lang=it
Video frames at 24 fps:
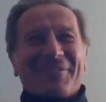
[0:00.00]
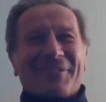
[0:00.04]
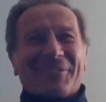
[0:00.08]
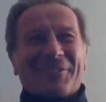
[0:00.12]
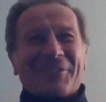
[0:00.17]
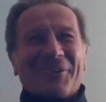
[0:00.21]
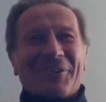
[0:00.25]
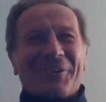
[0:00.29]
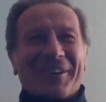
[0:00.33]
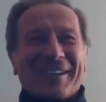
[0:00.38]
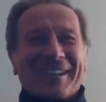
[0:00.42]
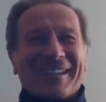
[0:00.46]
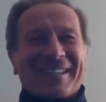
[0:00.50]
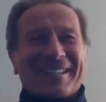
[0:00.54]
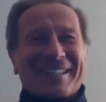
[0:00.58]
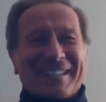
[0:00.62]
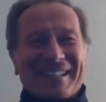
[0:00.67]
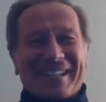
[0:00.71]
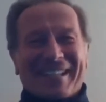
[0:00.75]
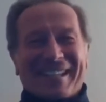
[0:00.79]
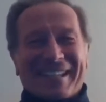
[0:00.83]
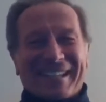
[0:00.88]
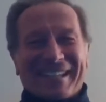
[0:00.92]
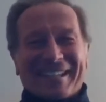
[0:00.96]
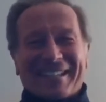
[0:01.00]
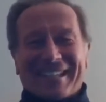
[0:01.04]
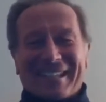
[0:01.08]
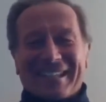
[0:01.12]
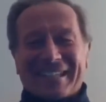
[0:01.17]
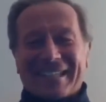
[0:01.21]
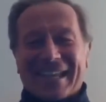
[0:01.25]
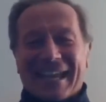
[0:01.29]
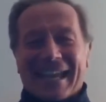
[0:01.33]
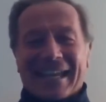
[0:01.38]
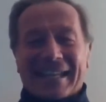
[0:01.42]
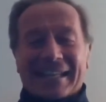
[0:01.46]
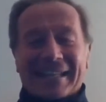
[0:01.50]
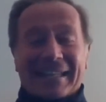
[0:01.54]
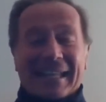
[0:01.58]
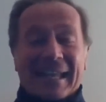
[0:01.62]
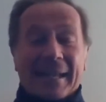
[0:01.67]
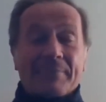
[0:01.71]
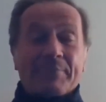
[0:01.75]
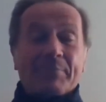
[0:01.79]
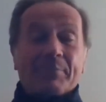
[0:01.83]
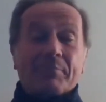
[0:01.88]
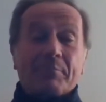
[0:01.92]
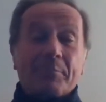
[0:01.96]
i motori si, si
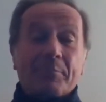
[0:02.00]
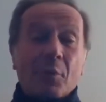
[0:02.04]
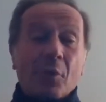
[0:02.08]
sente.